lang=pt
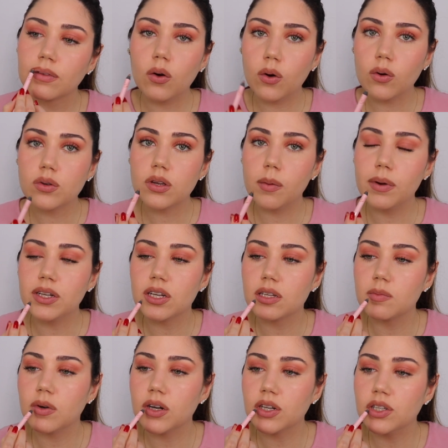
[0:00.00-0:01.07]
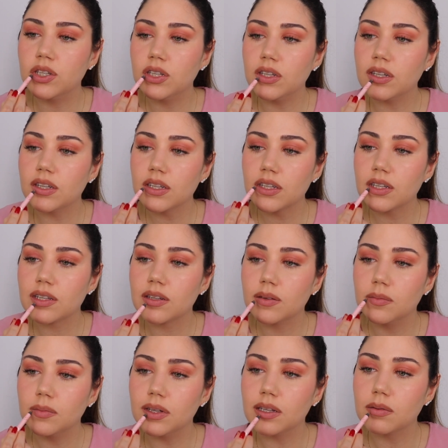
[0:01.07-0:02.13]
ou somente as bordinhas,
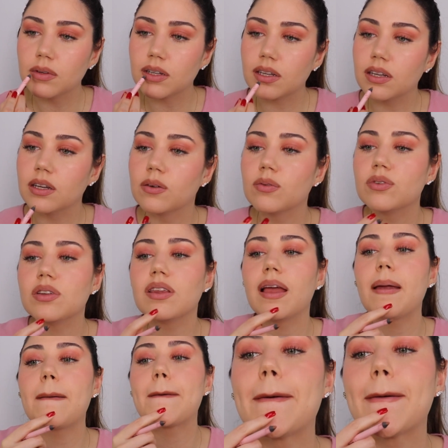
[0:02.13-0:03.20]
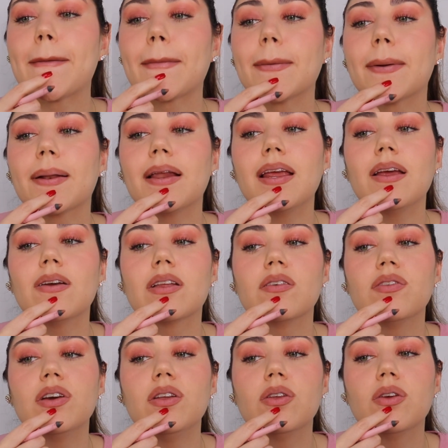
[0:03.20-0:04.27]
mesmo aqui onde tem o contorninho, tá
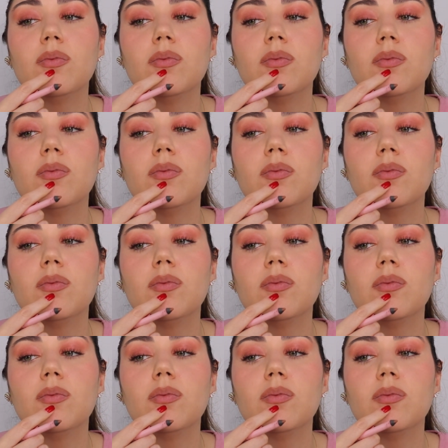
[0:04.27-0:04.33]
vendo?